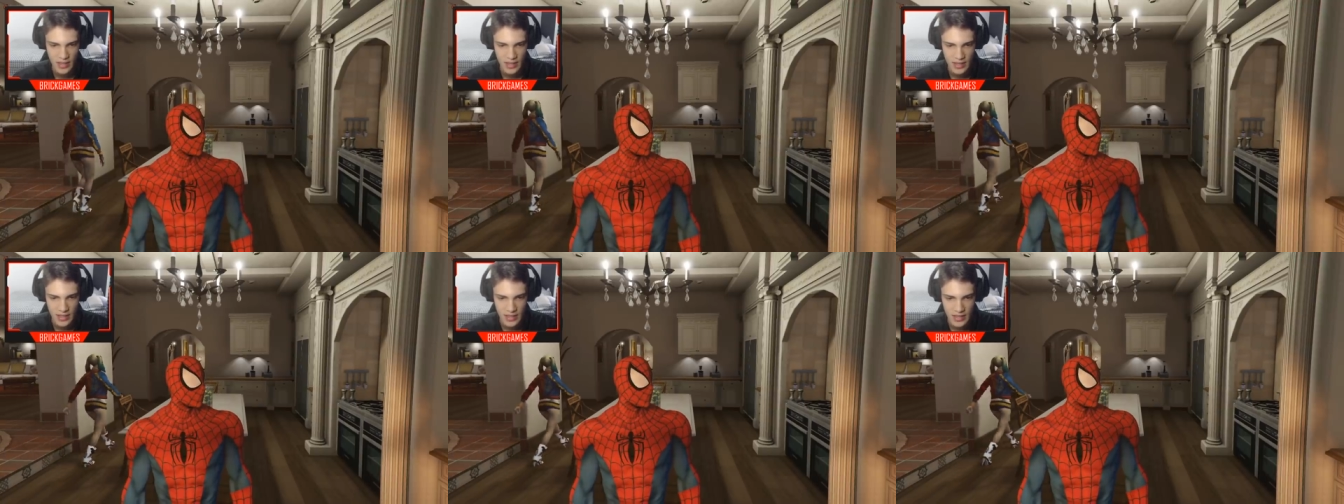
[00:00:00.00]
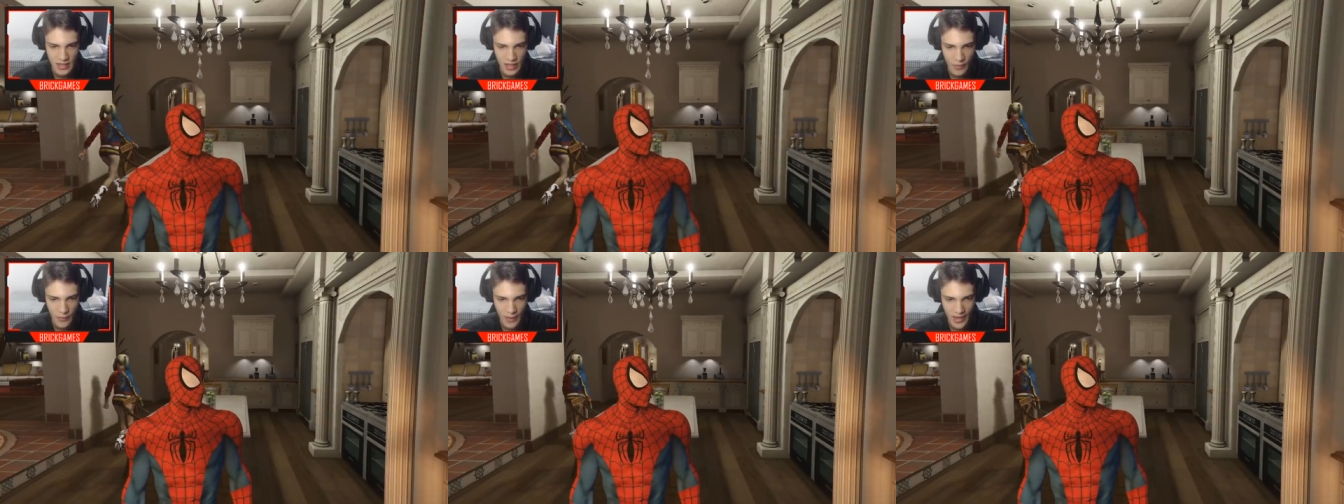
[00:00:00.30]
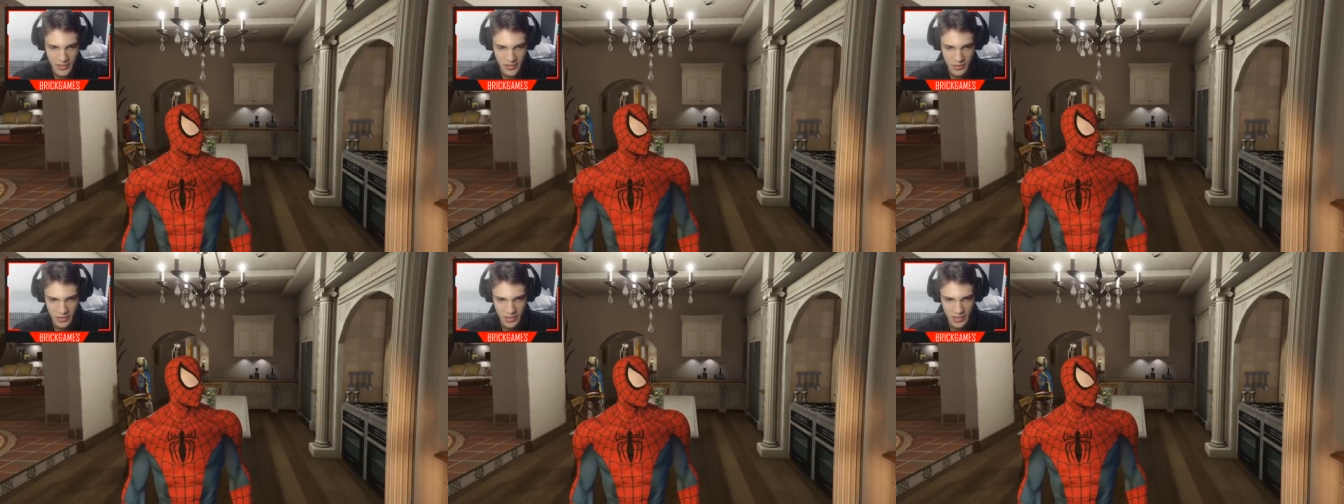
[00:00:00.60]
Ih, eu
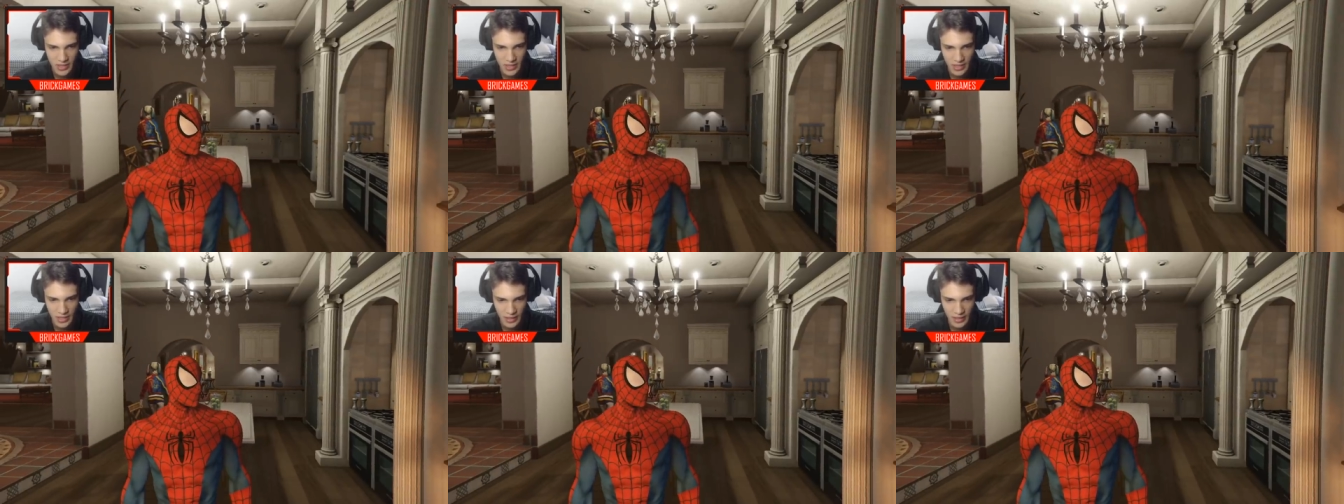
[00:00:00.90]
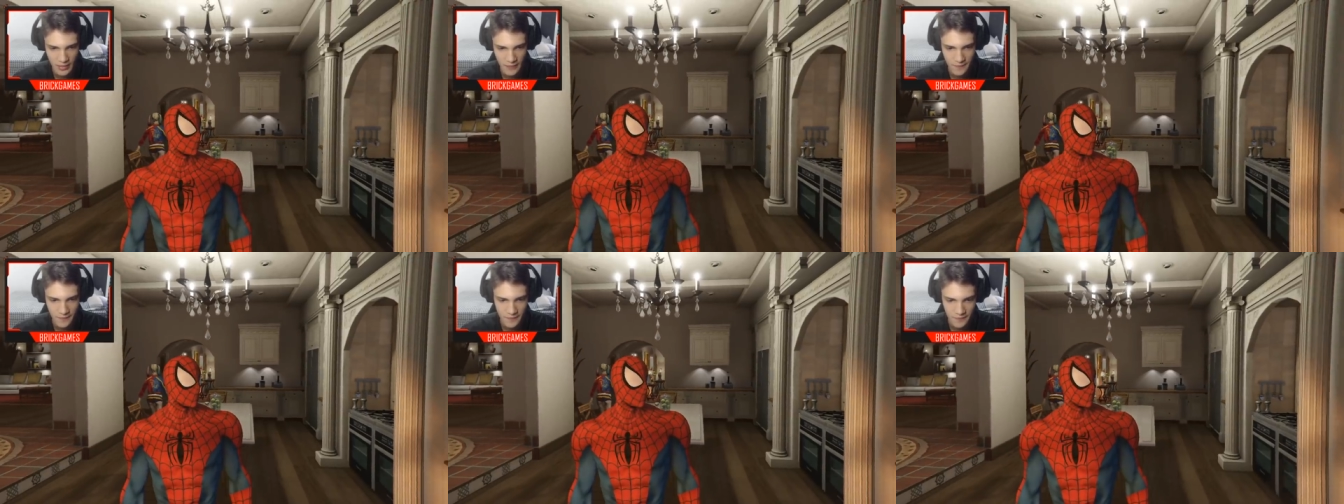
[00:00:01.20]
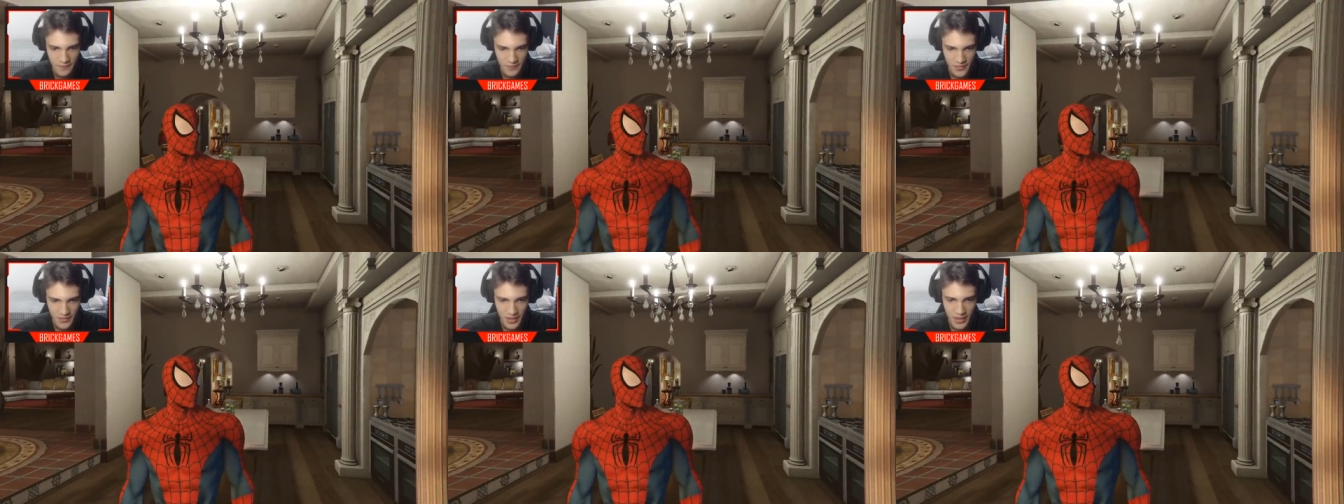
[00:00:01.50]
tá acho bom.
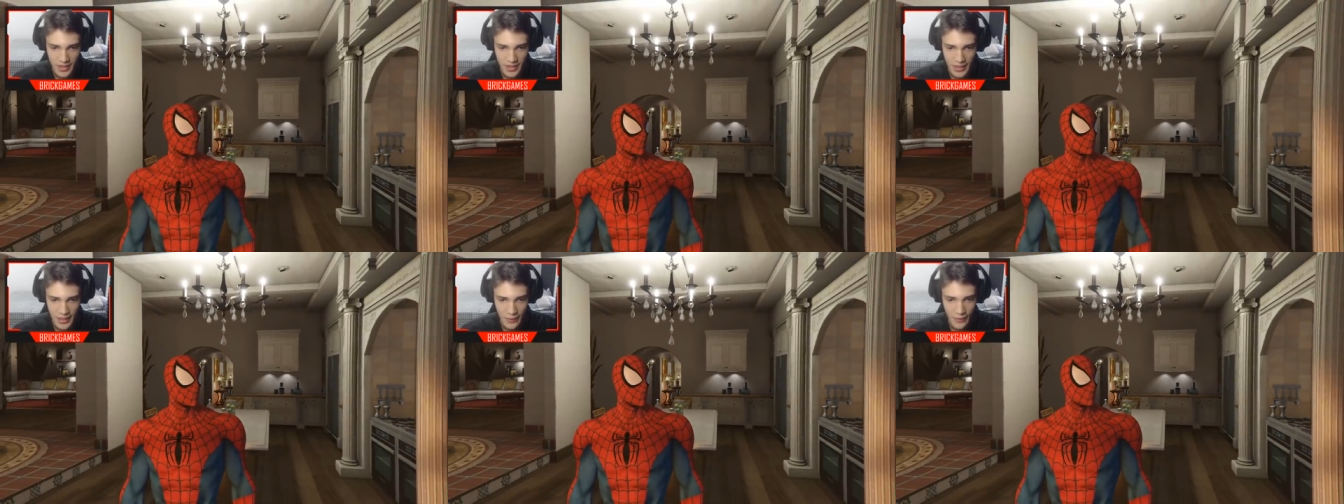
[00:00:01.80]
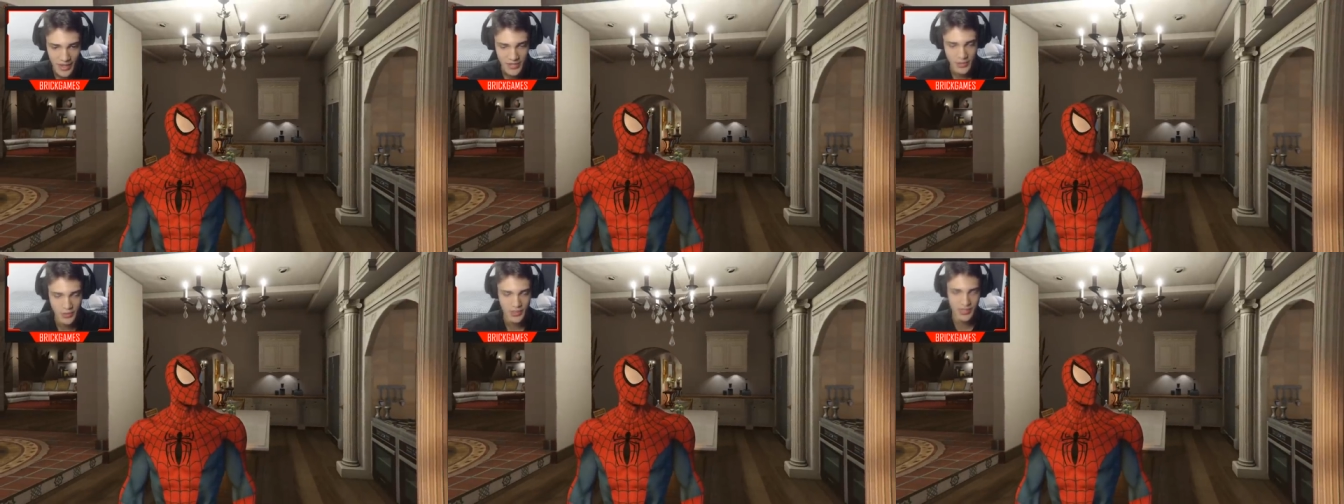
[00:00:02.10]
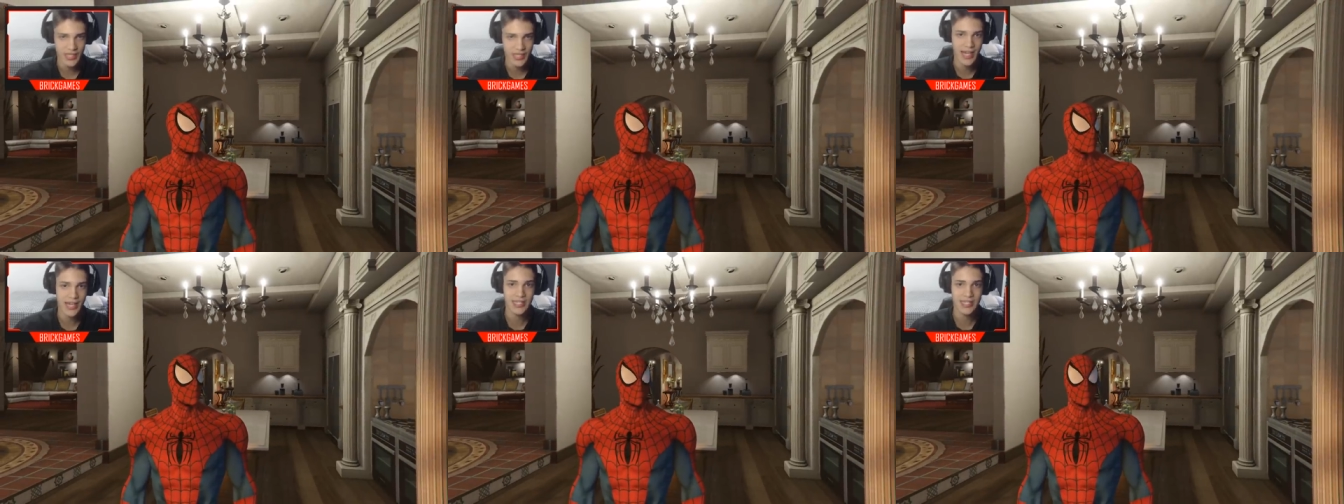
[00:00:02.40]
que... Eu acho
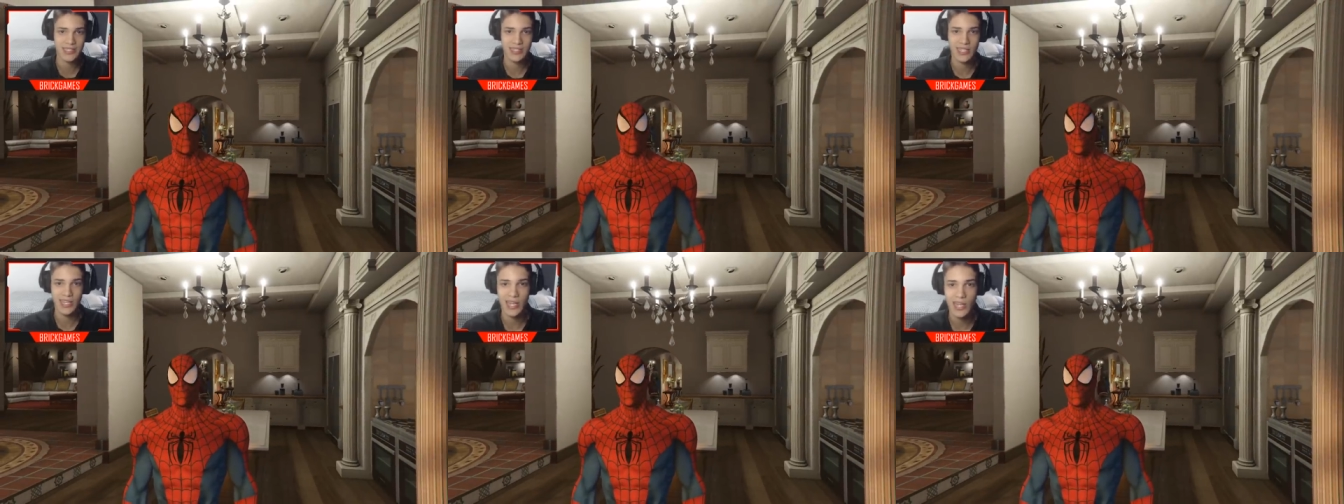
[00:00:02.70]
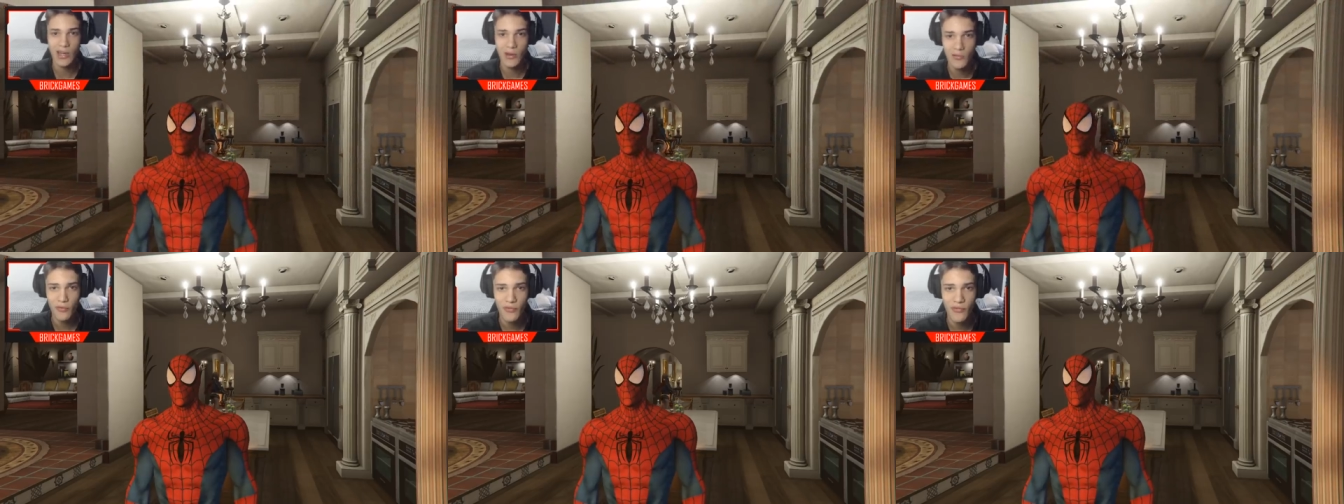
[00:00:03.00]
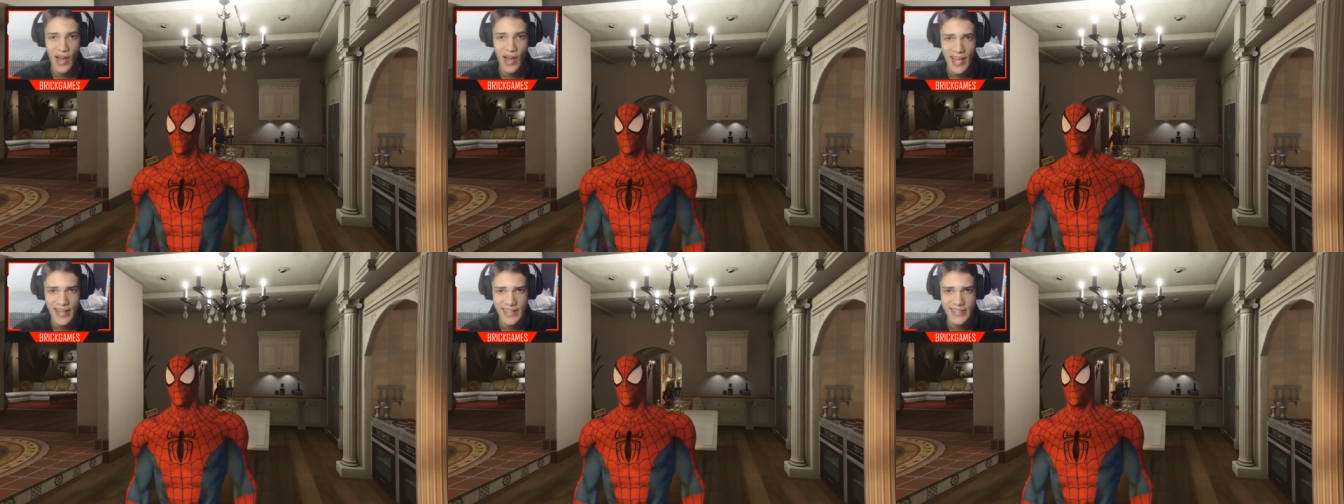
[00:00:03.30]
que ela não
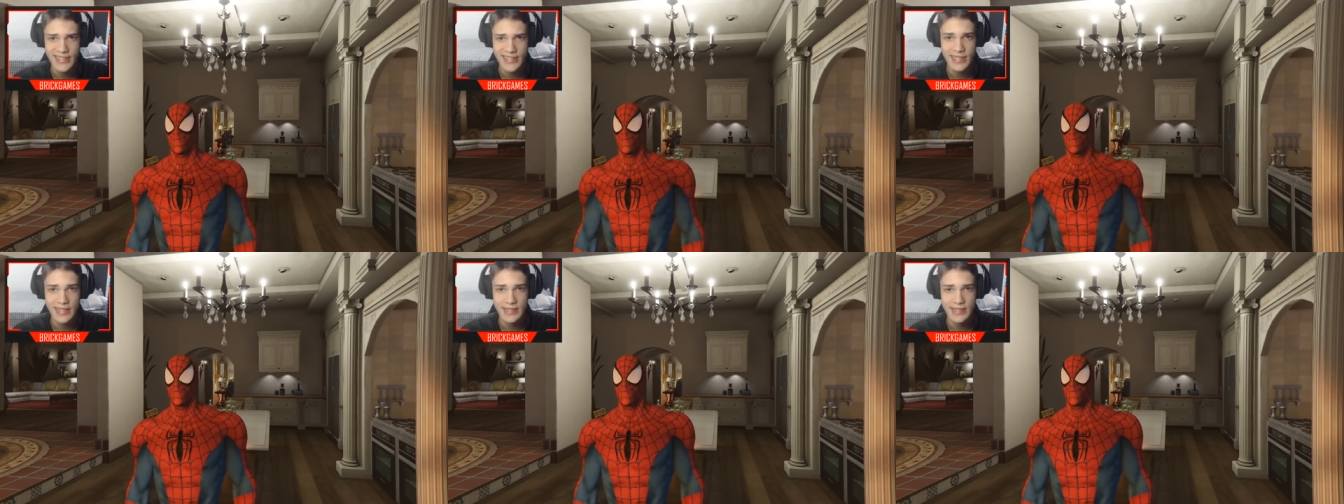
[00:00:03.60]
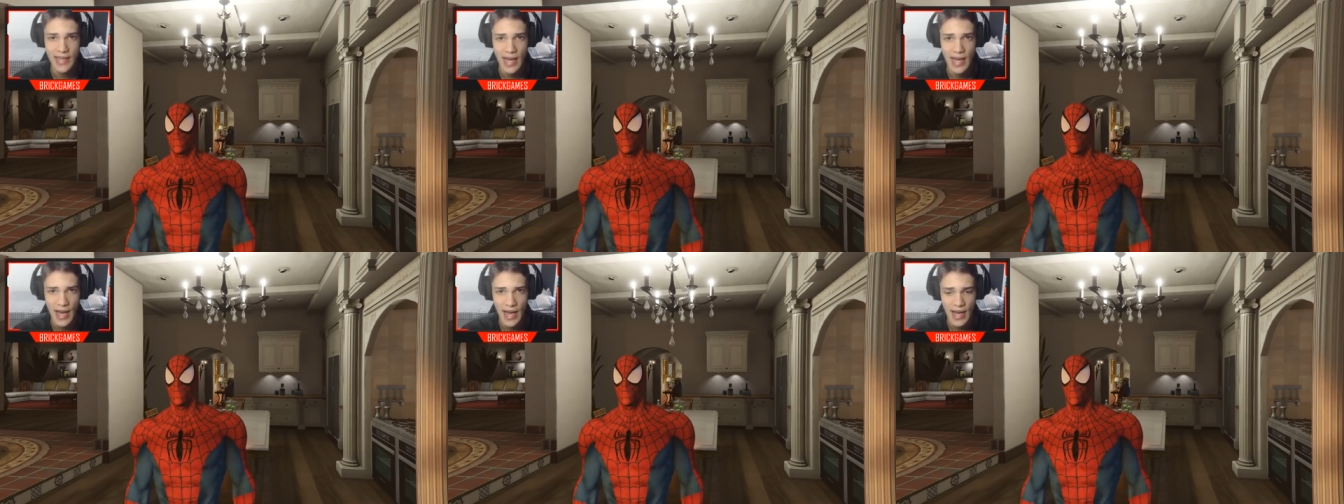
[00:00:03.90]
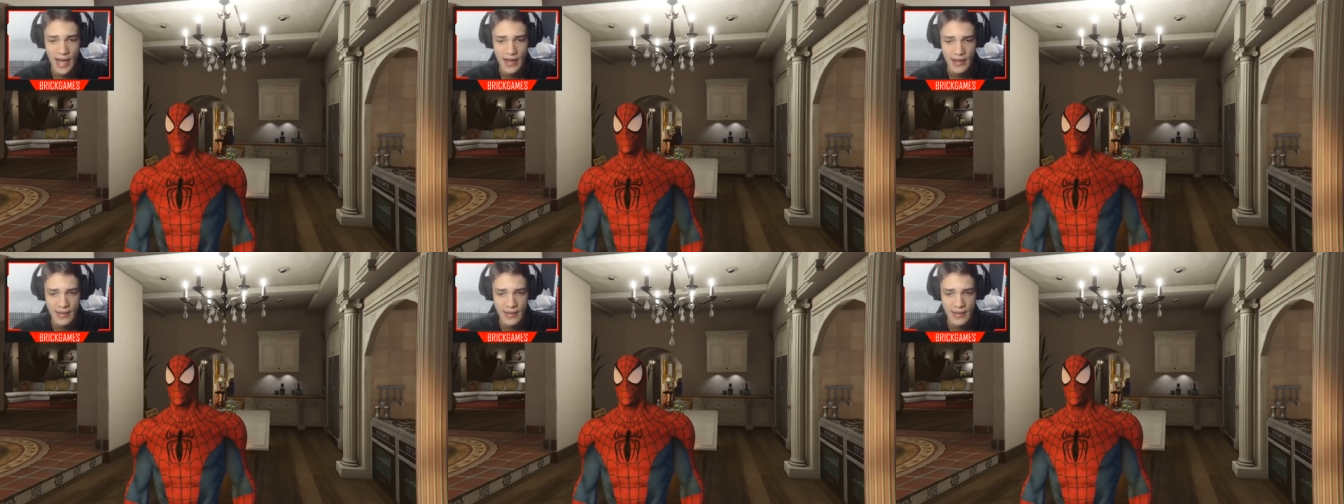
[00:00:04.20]
vai aceitar.